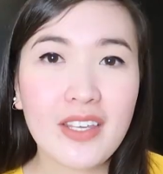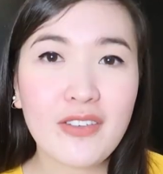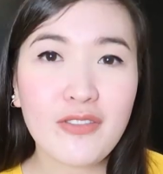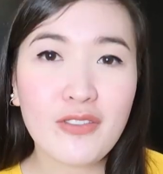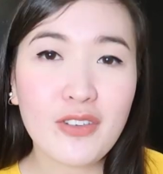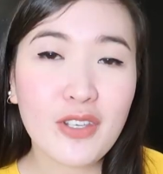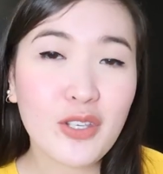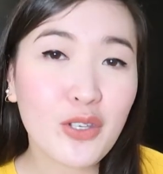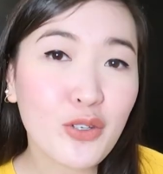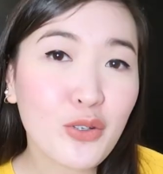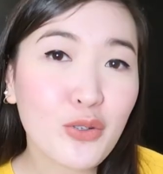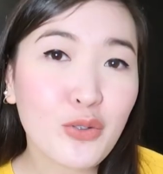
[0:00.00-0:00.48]

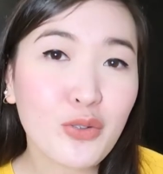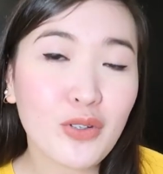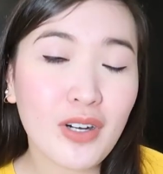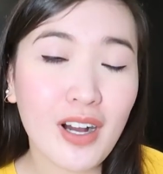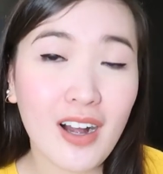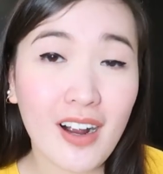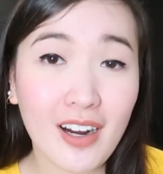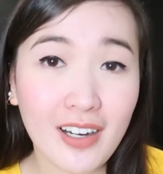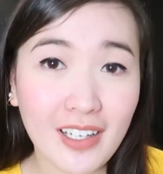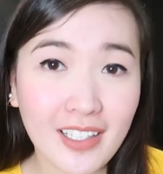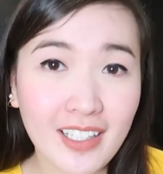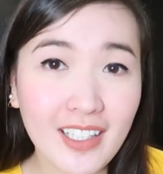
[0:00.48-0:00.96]
If you
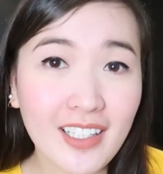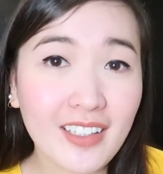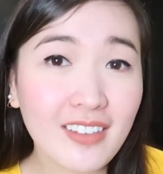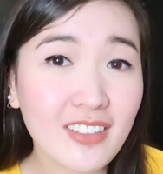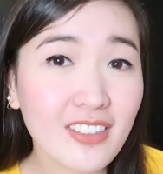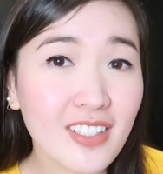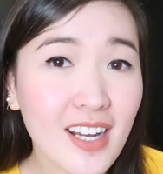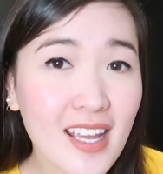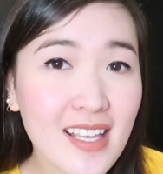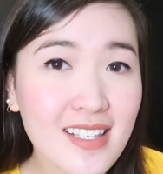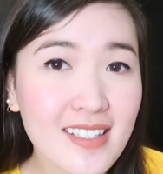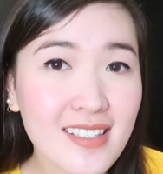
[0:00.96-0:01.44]
are
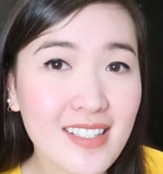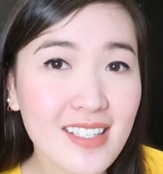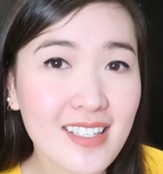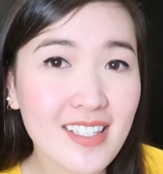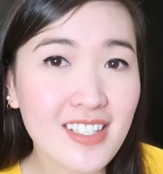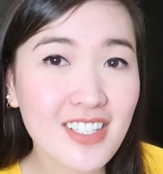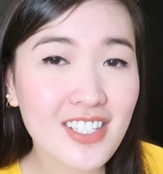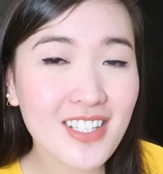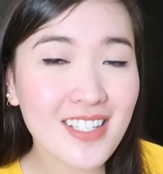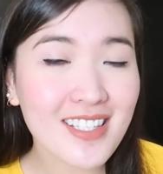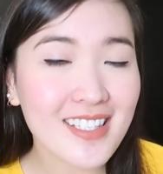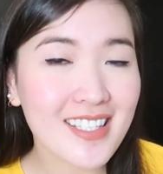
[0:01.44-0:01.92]
interested,
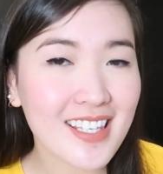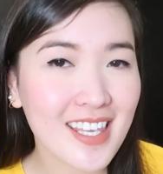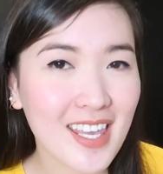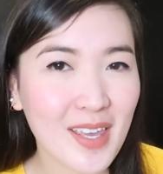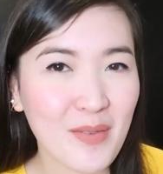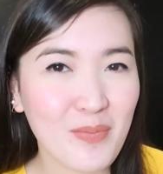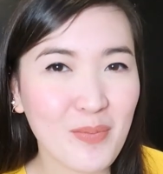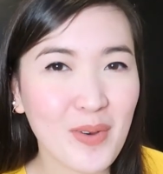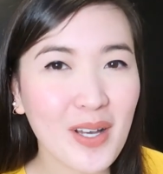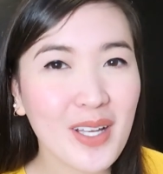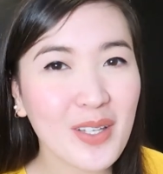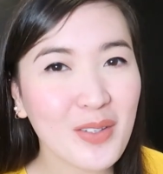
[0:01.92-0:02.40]
just
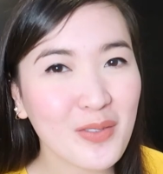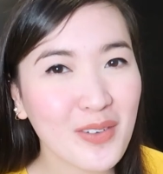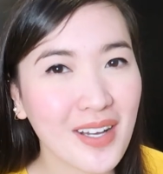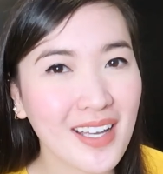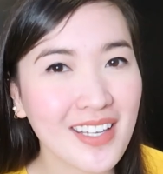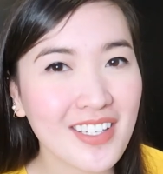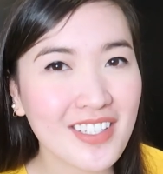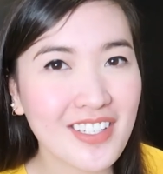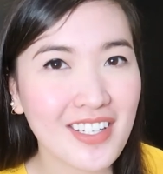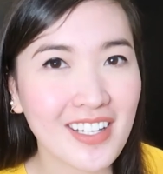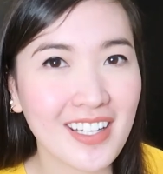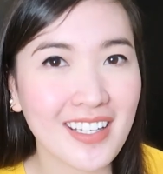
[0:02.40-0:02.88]
keep on
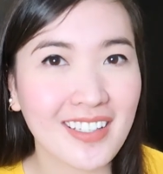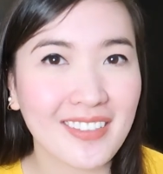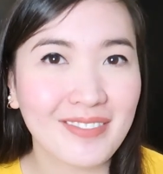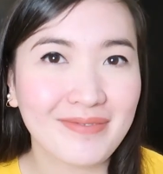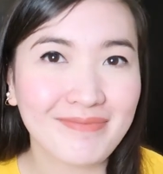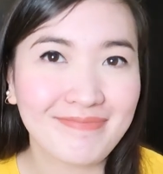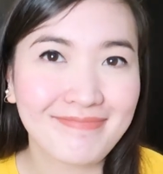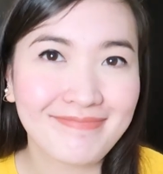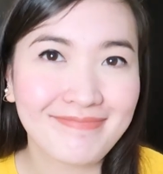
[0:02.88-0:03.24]
watching.